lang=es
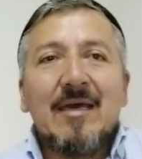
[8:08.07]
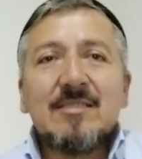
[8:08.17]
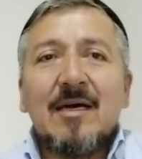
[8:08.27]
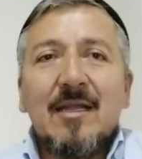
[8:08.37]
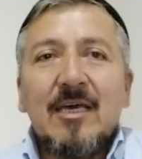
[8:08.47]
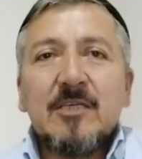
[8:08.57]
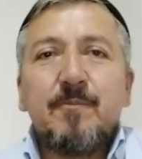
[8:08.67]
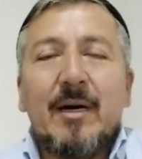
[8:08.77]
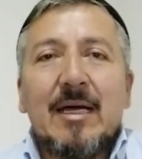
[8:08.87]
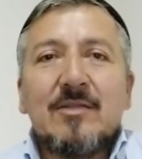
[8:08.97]
Esta ley
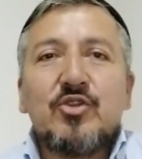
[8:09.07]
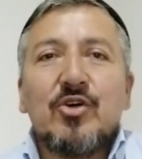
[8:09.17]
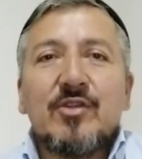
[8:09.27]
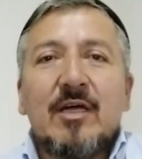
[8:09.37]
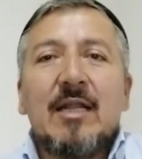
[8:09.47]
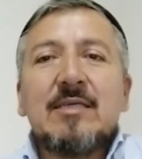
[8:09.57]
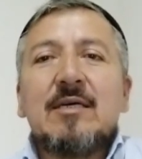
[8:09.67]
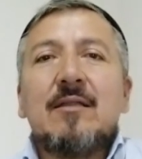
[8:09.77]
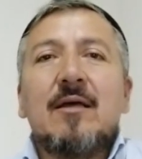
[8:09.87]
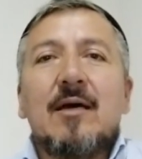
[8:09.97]
es para todas
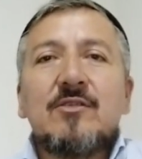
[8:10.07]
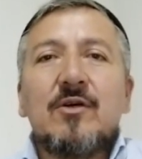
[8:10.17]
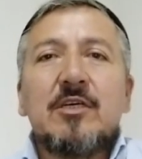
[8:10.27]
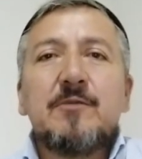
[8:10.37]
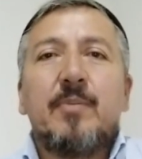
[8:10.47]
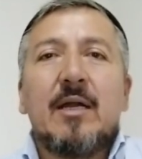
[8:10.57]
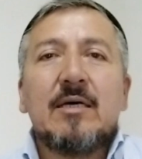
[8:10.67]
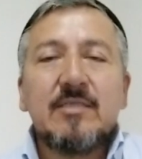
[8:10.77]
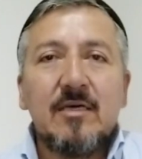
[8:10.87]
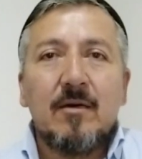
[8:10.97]
las generaciones
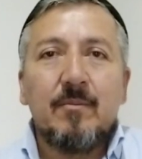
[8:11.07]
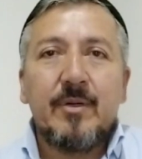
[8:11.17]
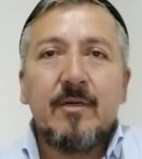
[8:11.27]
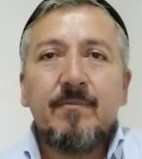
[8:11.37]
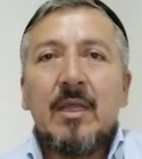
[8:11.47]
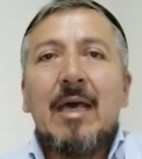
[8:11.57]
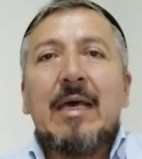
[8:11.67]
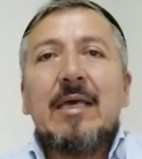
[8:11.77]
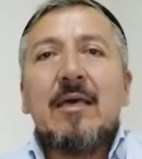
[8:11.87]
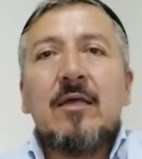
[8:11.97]
para siempre
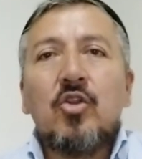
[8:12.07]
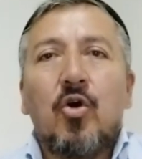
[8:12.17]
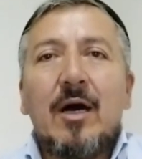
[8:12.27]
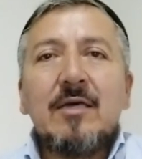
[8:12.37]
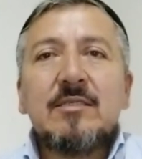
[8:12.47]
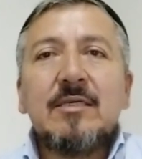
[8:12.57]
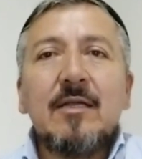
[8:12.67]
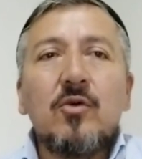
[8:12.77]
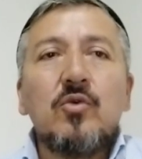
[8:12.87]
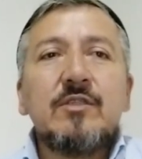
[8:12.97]
y no hay
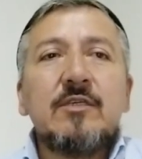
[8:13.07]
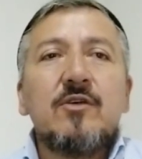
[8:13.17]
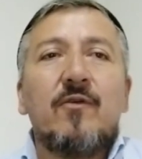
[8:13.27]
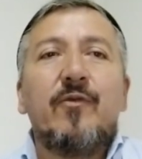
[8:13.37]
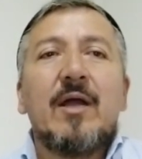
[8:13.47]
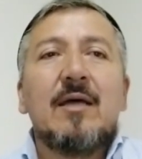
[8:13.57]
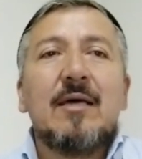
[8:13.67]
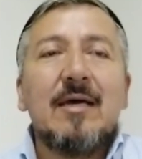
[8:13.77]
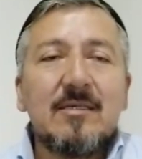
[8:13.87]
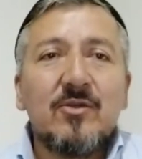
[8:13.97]
circuncisión fuera
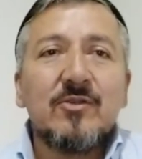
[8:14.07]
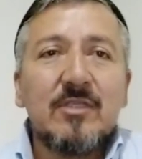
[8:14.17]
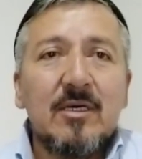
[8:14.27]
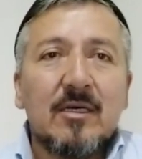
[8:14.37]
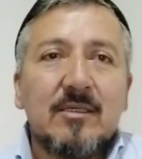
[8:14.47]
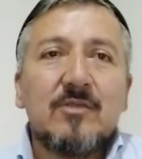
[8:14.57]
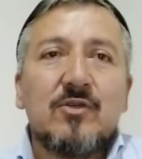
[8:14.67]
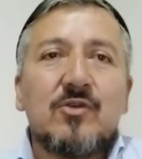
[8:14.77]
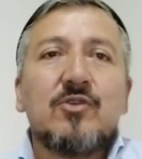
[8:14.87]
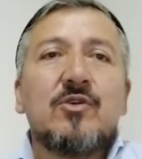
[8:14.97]
de estos días, de
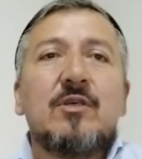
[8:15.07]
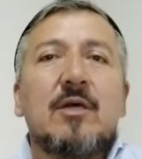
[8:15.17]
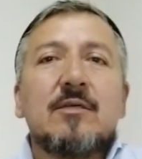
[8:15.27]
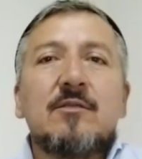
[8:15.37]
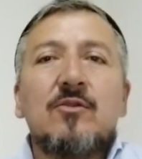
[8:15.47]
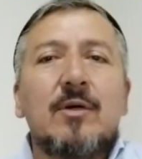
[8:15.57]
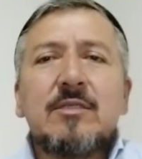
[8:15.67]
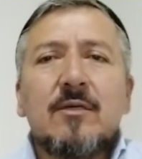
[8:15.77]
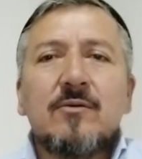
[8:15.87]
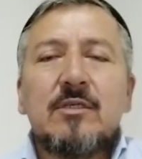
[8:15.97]
estos ocho días. No
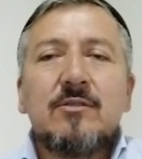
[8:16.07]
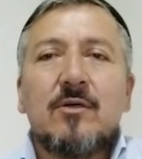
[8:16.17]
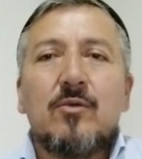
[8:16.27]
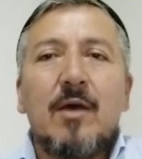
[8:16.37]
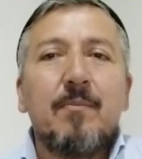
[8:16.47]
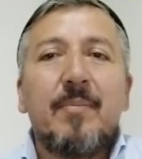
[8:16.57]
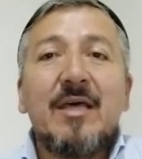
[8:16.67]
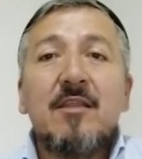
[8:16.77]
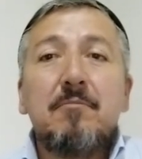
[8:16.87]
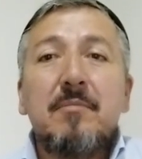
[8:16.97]
hay circuncisión, no hay
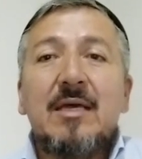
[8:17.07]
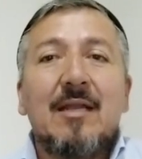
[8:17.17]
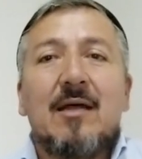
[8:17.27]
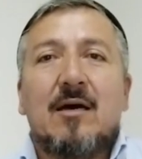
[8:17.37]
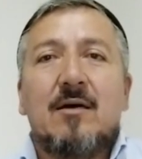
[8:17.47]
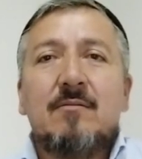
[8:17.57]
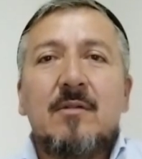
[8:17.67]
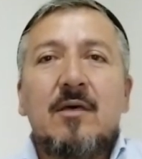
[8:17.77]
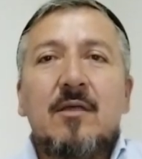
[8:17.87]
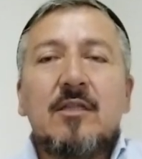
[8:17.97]
brit
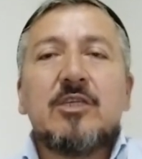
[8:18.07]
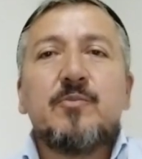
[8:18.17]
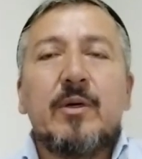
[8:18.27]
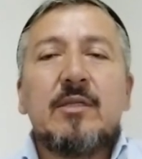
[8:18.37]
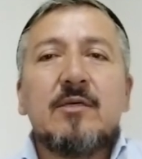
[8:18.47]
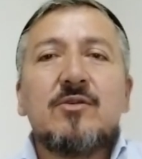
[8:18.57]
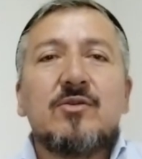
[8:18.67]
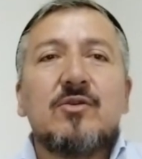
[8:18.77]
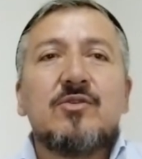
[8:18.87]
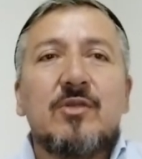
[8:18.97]
después de
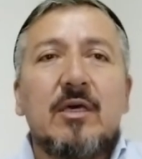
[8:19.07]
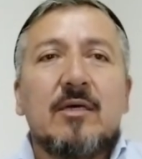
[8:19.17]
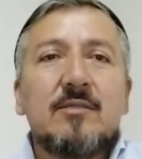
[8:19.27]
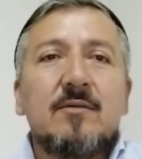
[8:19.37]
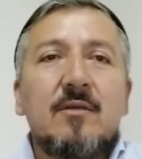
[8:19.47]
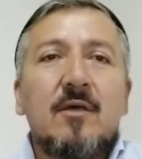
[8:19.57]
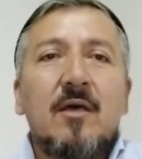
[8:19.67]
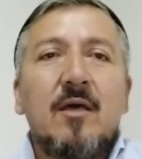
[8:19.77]
estos ocho días